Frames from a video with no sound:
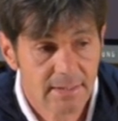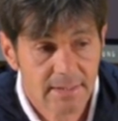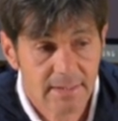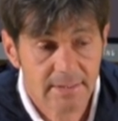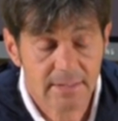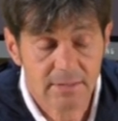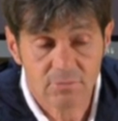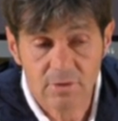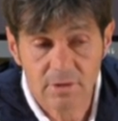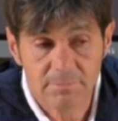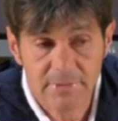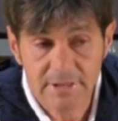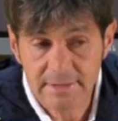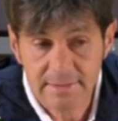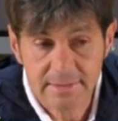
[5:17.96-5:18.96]

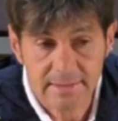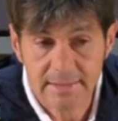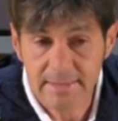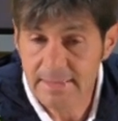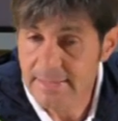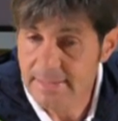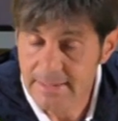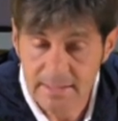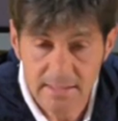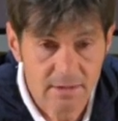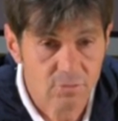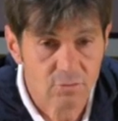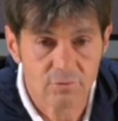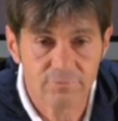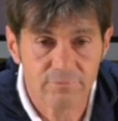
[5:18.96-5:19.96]
Naturalmente ero
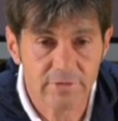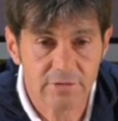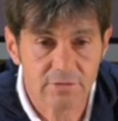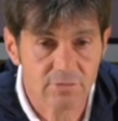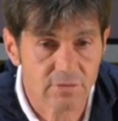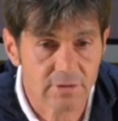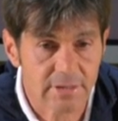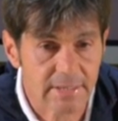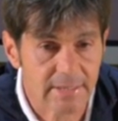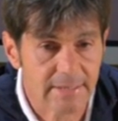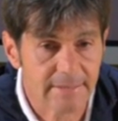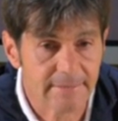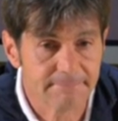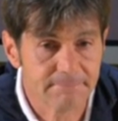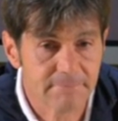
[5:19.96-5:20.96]
convinto
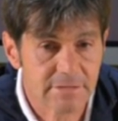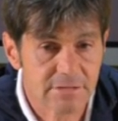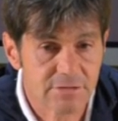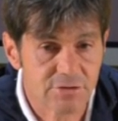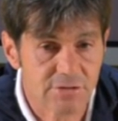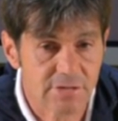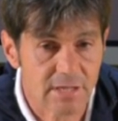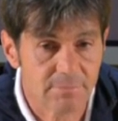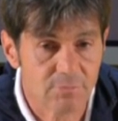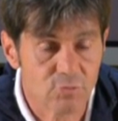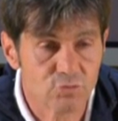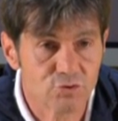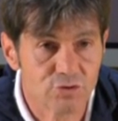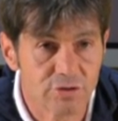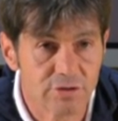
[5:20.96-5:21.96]
che ci saremmo
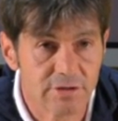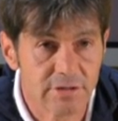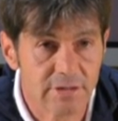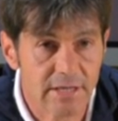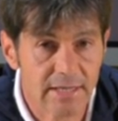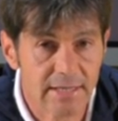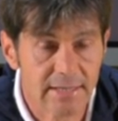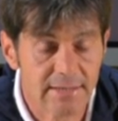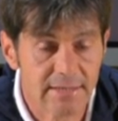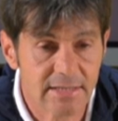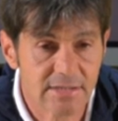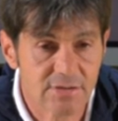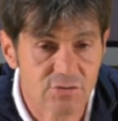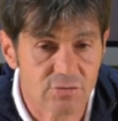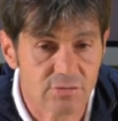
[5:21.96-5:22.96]
riusciti anche
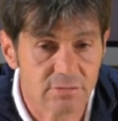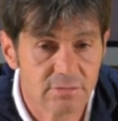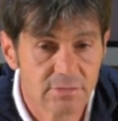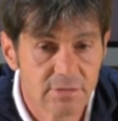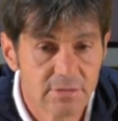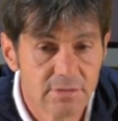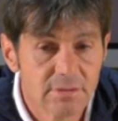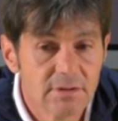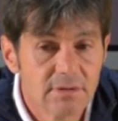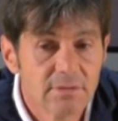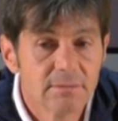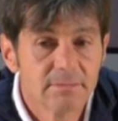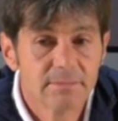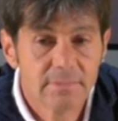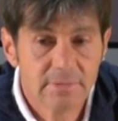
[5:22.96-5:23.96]
adesso,
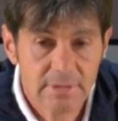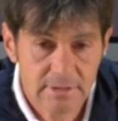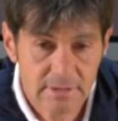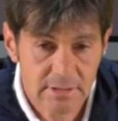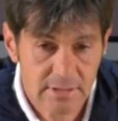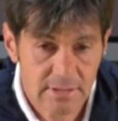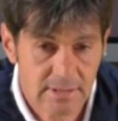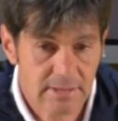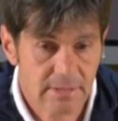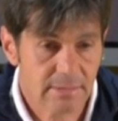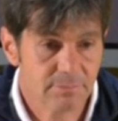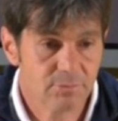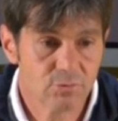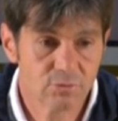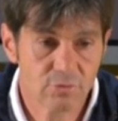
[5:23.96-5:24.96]
e
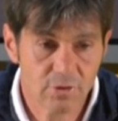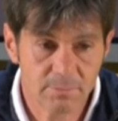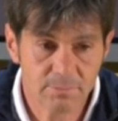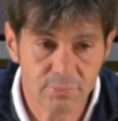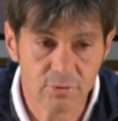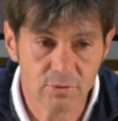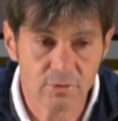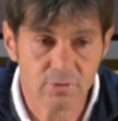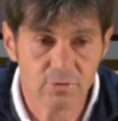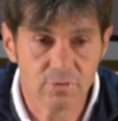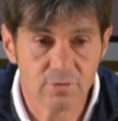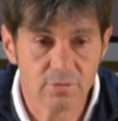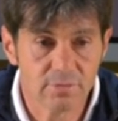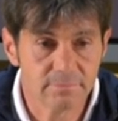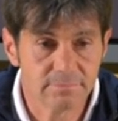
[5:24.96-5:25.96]

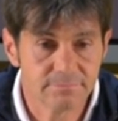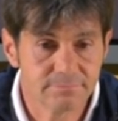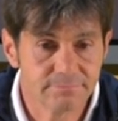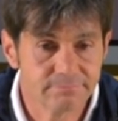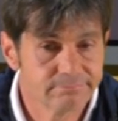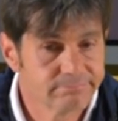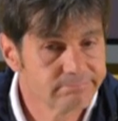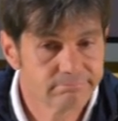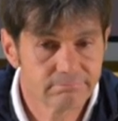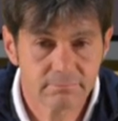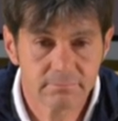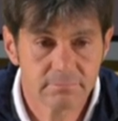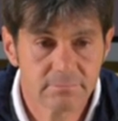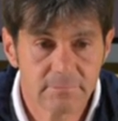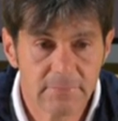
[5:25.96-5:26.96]
purtroppo
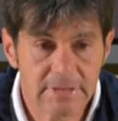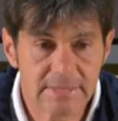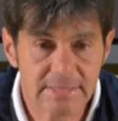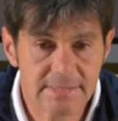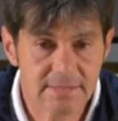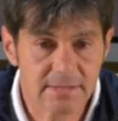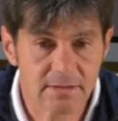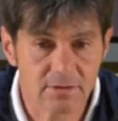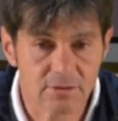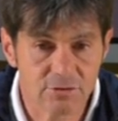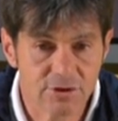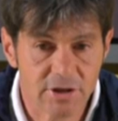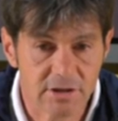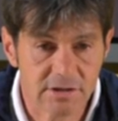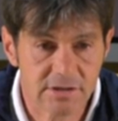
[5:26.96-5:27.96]
il destino
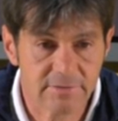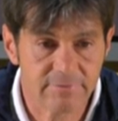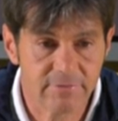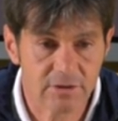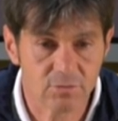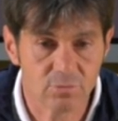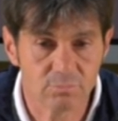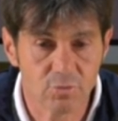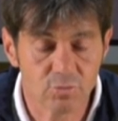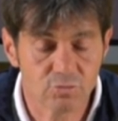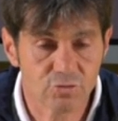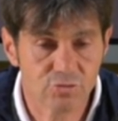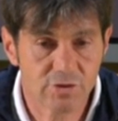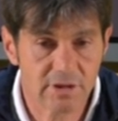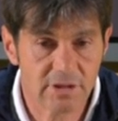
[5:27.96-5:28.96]
ci ha riservato un
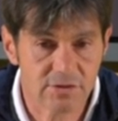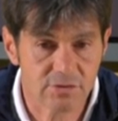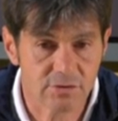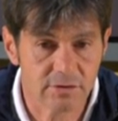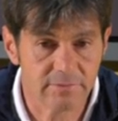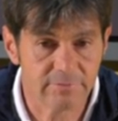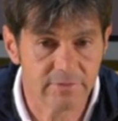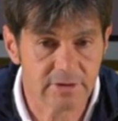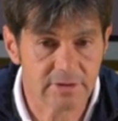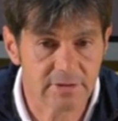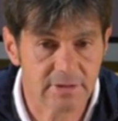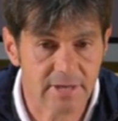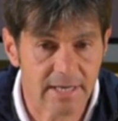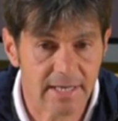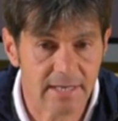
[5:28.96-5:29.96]
brutto scherzo, io in
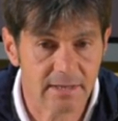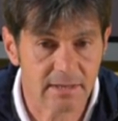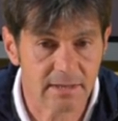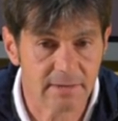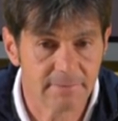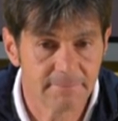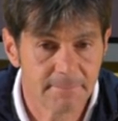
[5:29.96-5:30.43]
23 anni